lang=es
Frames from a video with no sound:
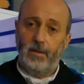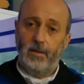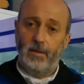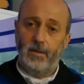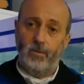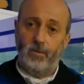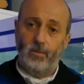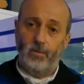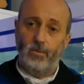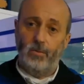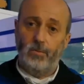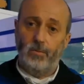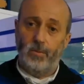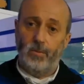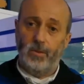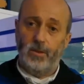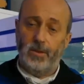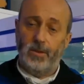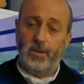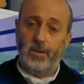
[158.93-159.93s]
Y tú
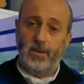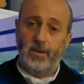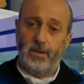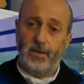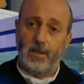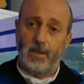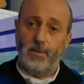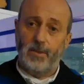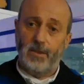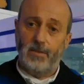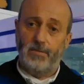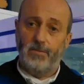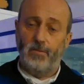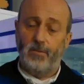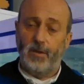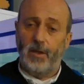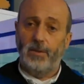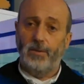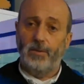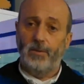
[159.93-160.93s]
pues estabas
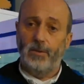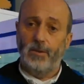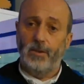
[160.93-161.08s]
disfrutando